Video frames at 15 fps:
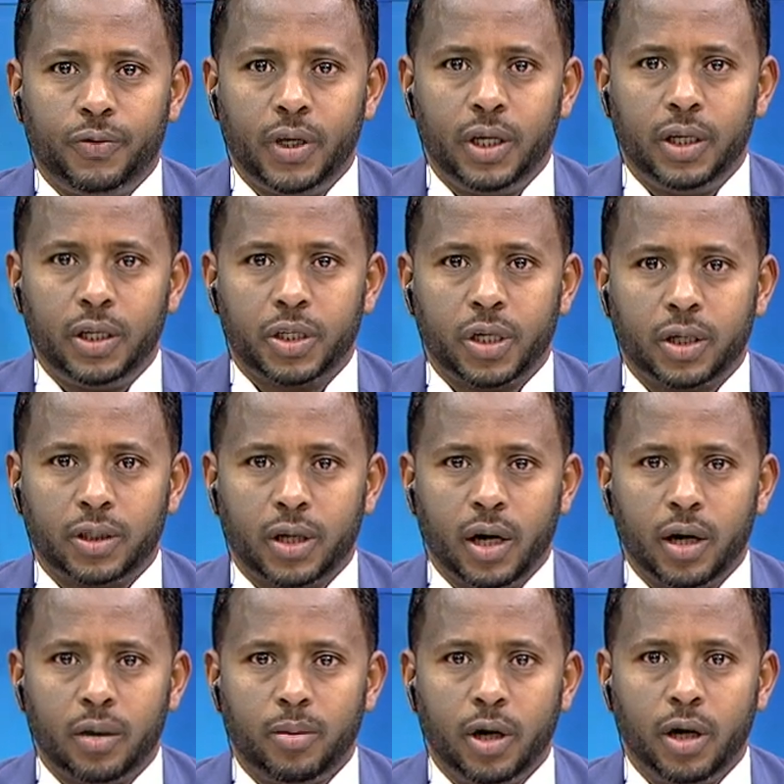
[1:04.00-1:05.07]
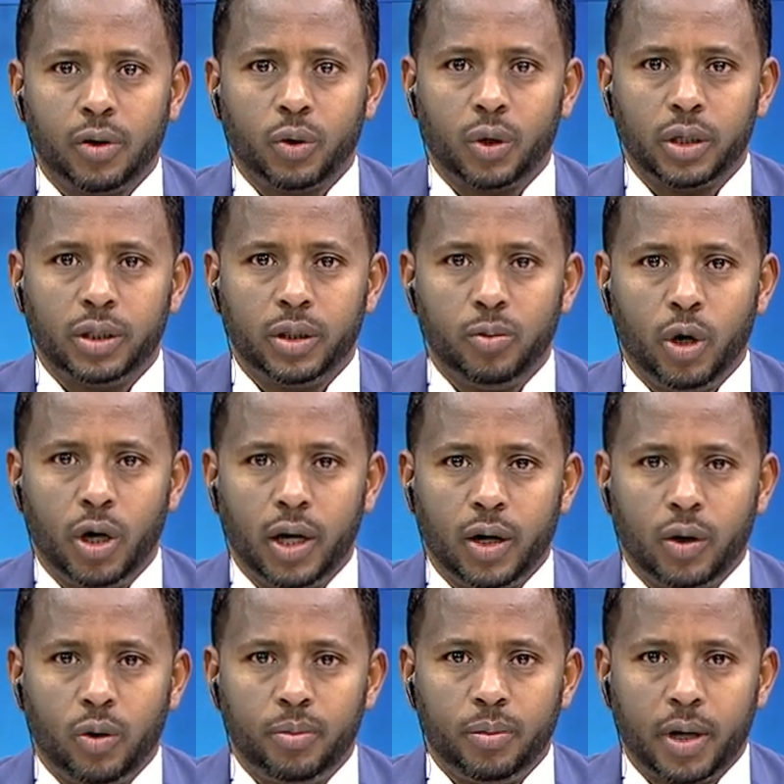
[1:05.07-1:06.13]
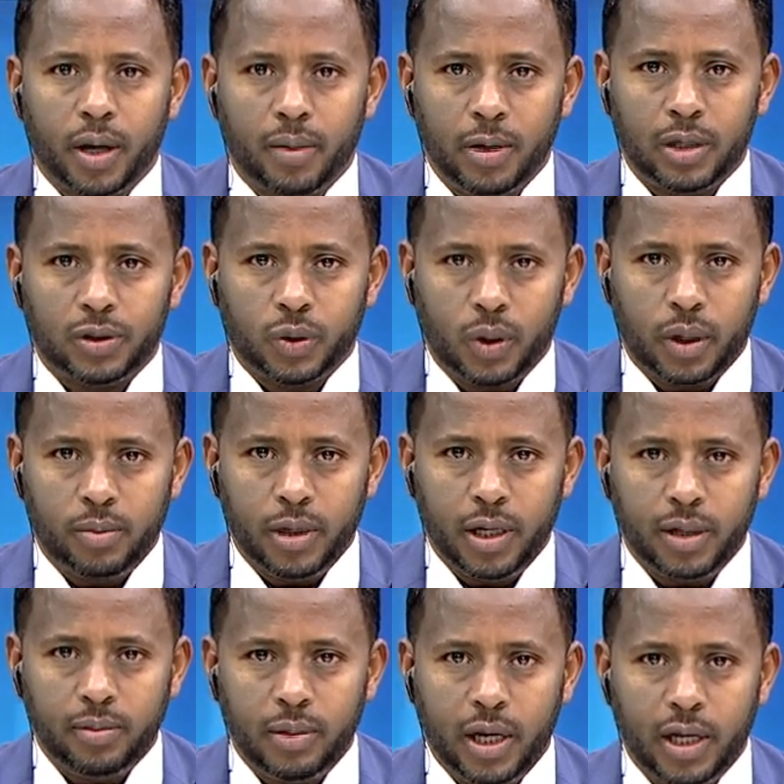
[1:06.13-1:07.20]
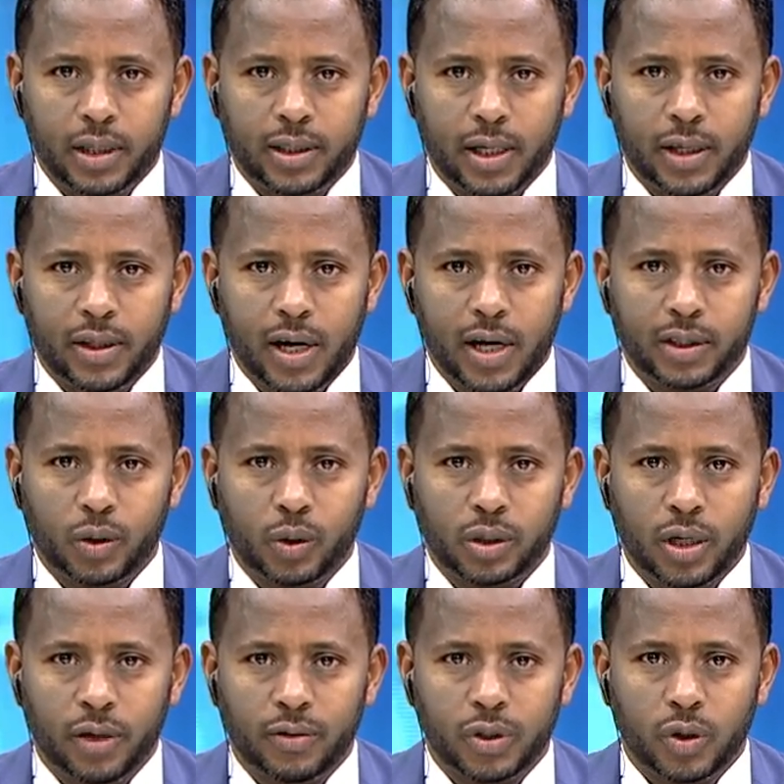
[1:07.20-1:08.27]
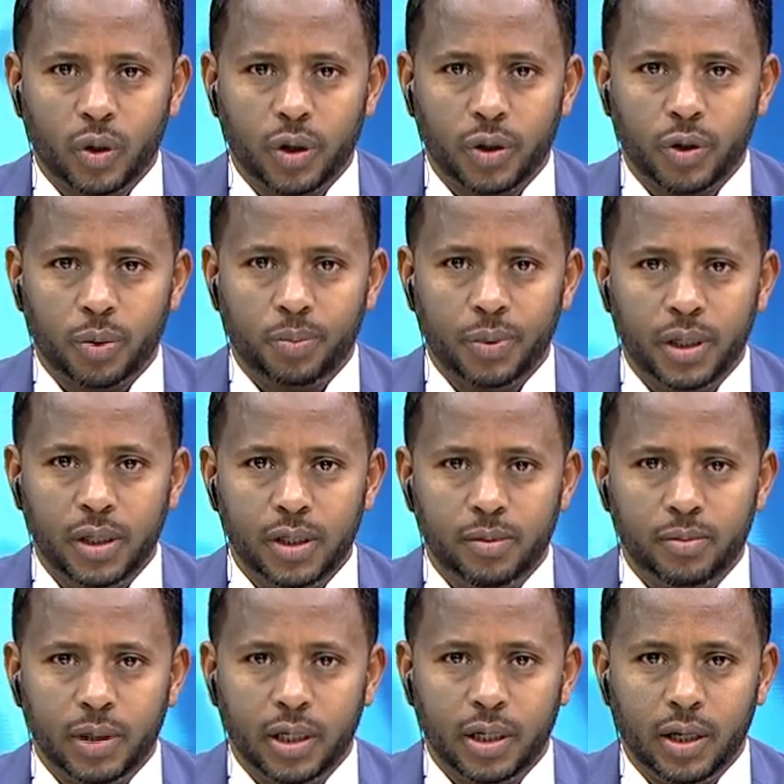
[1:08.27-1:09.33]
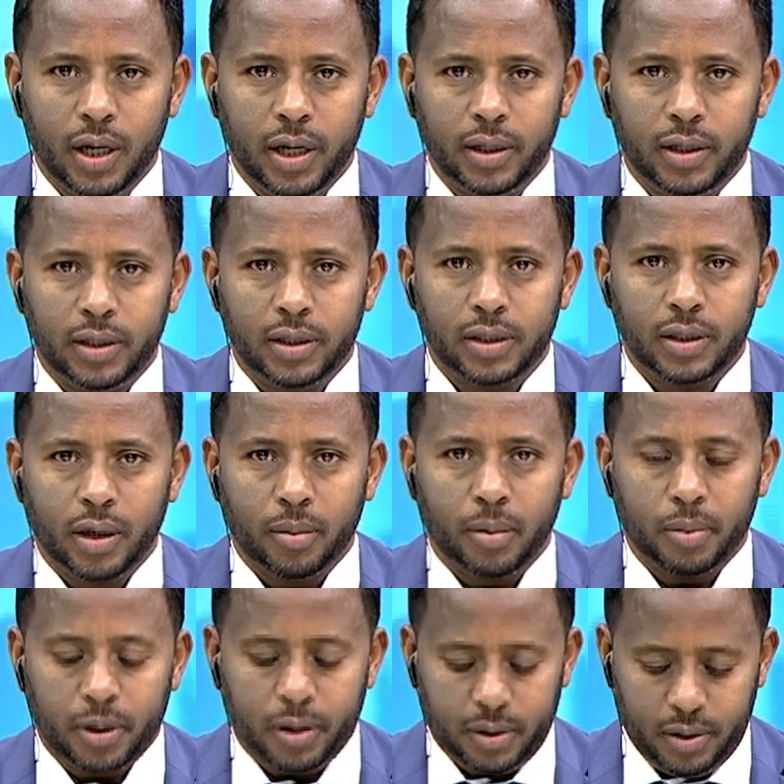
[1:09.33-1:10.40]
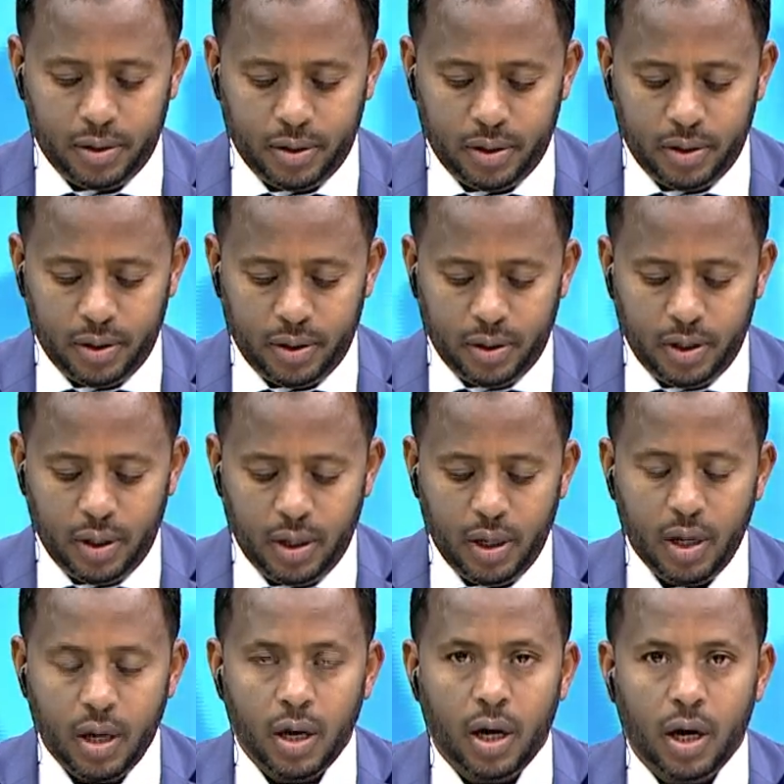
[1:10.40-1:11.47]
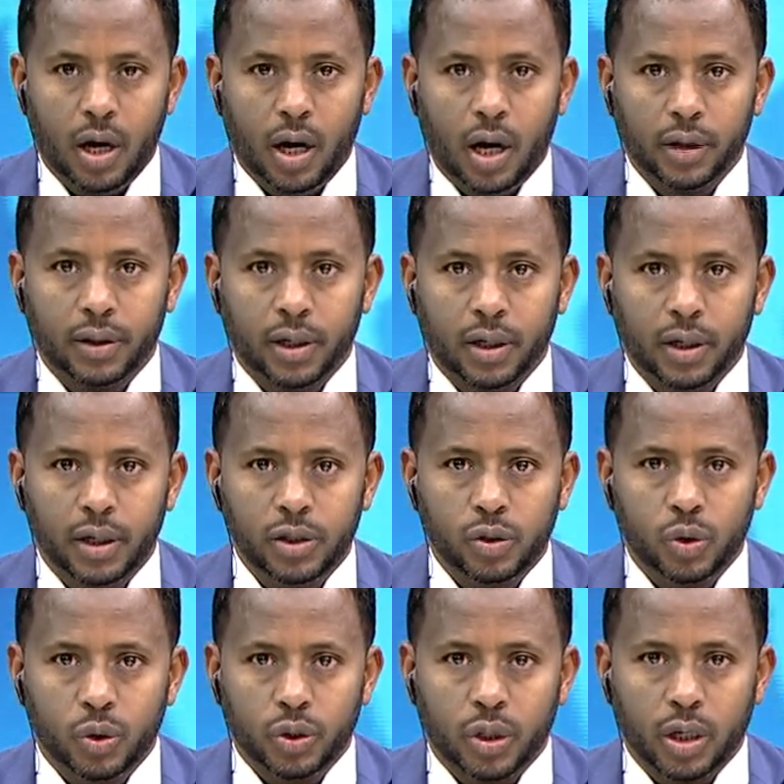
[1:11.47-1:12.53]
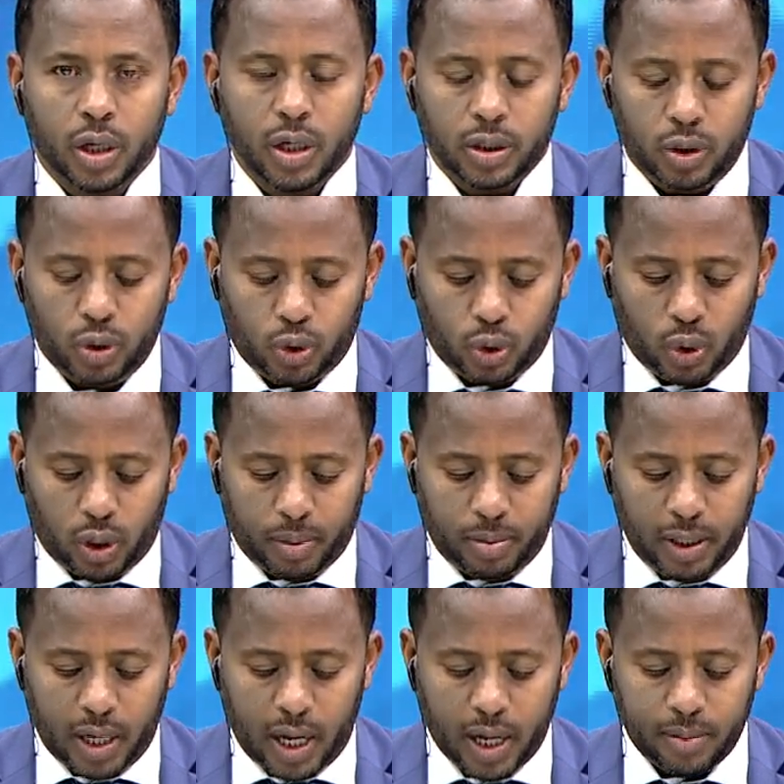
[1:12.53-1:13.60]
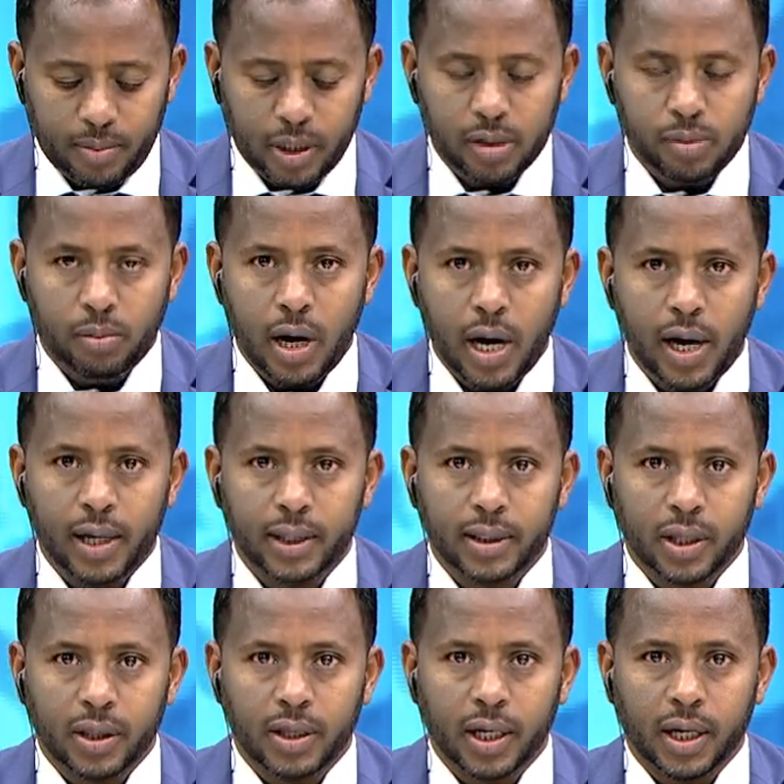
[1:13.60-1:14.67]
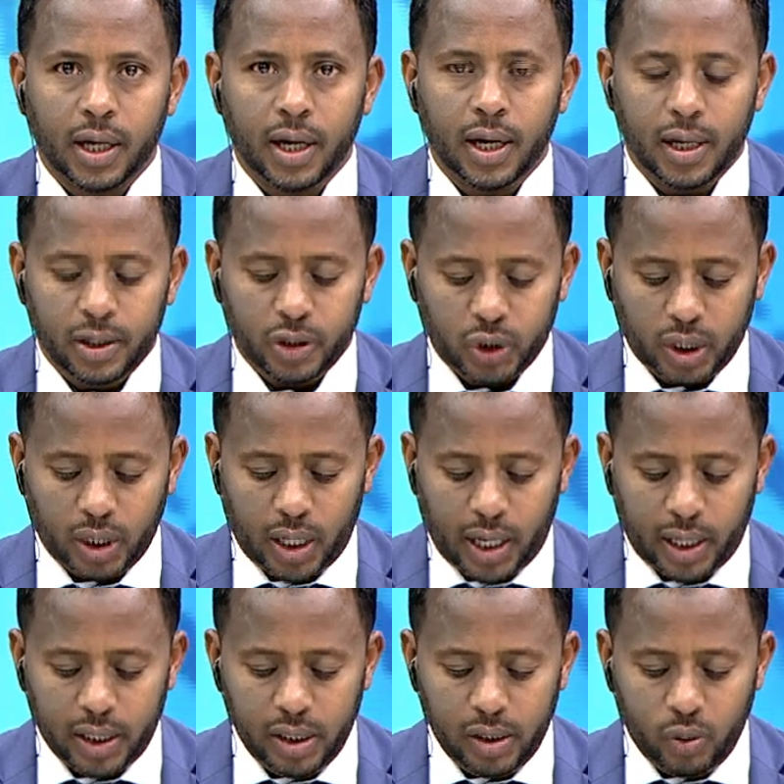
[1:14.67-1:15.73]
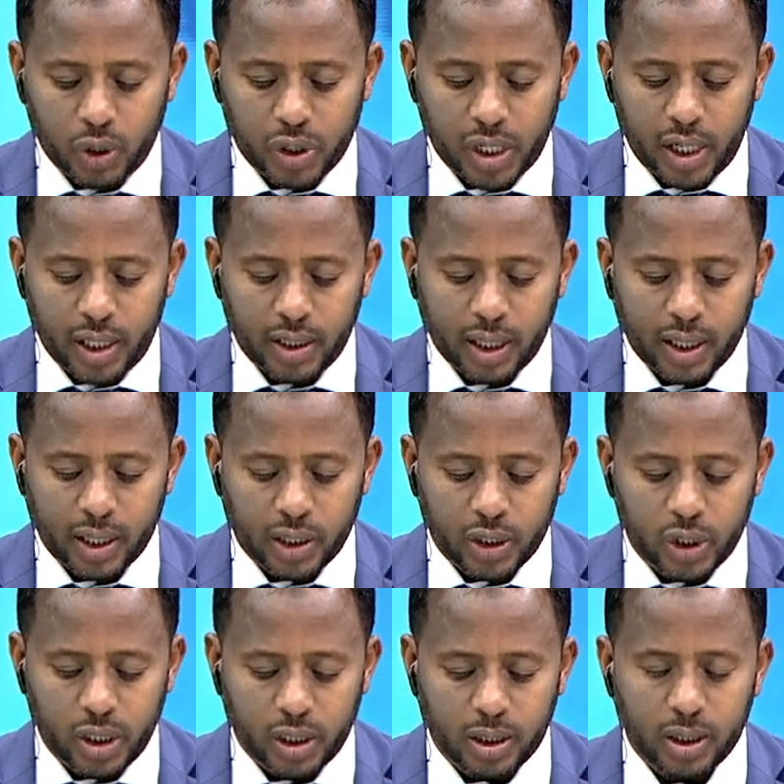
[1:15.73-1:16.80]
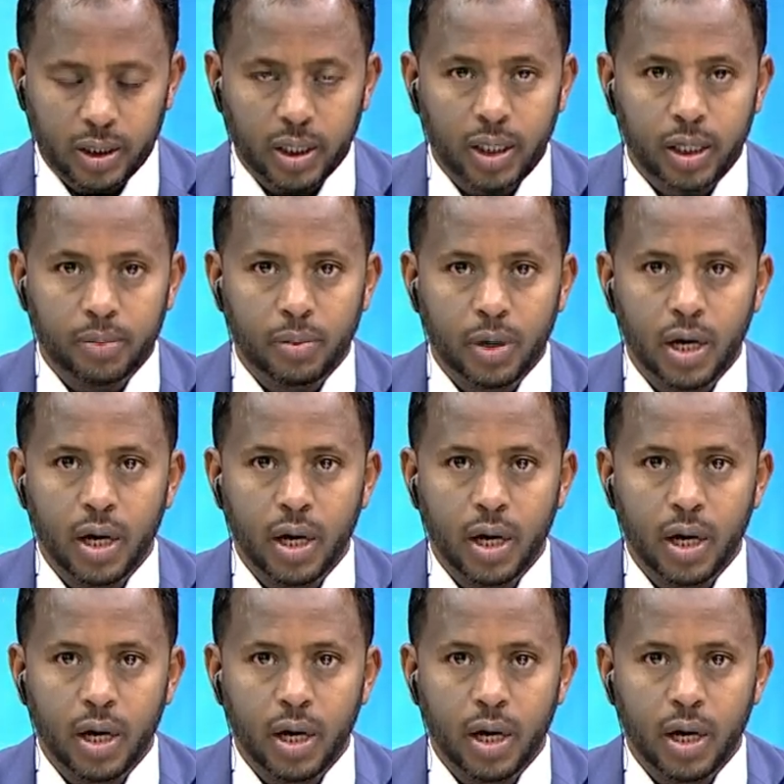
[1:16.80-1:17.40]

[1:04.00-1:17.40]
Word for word: في نشرة الأخبار أقدمها لكم كمال سليمان من هيئة الإذاعة والتلفزيون الإثيوبي من أديس أبابا حضر رئيس الوزراء الدكتور أبي أحمد معهد الذكاء الاصطناعي وشهد خريجي التدريب